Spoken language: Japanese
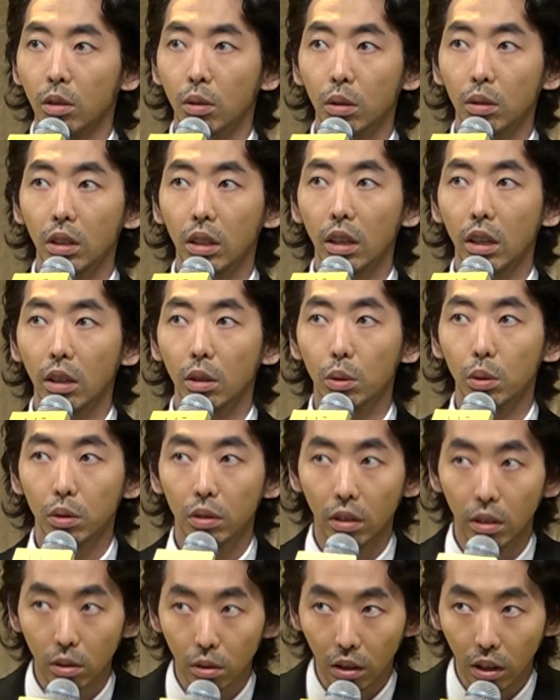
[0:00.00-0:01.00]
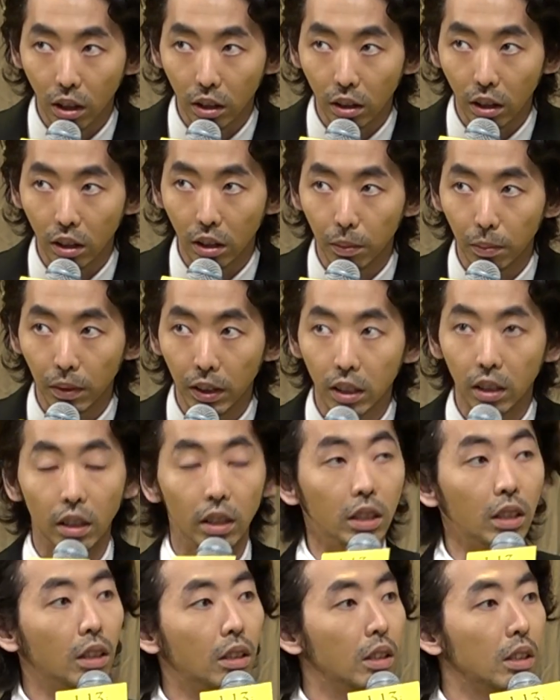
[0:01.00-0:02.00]
こんだけ大勢の方に見て
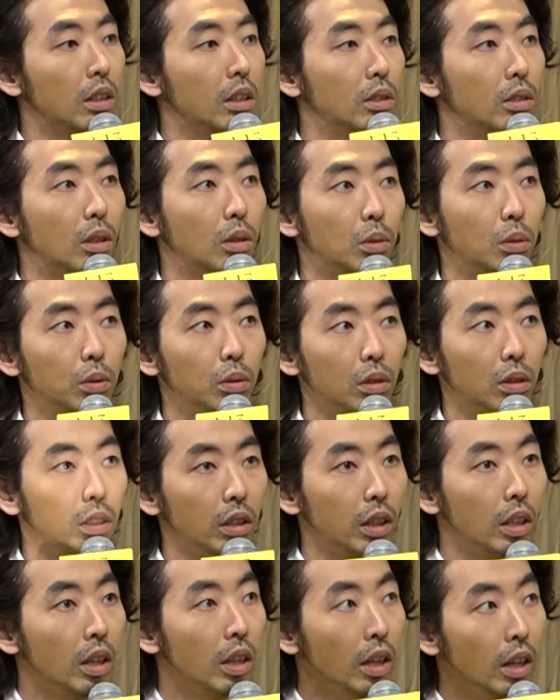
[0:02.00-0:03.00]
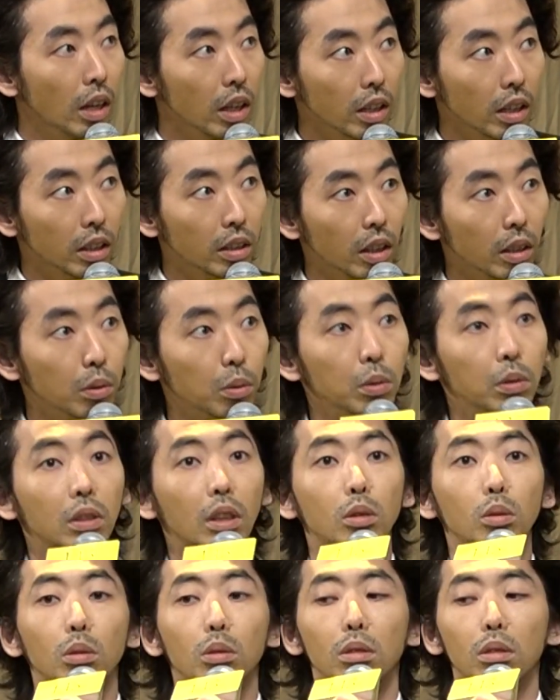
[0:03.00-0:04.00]
いただけるのは本当にありがたいこと
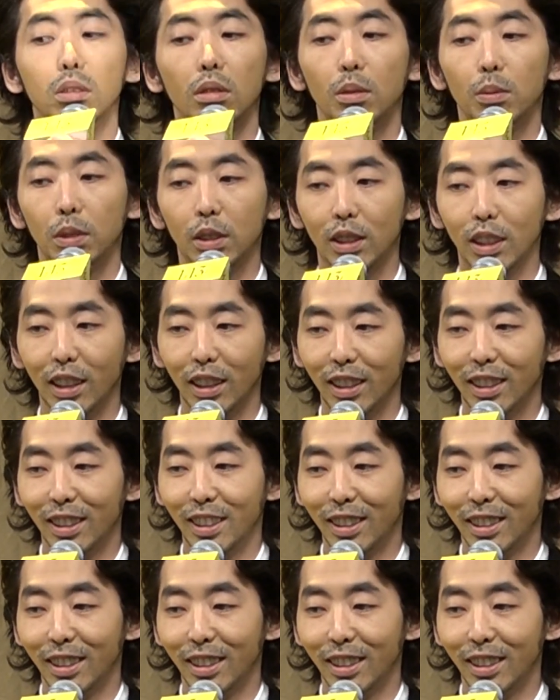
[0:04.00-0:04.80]
だと思って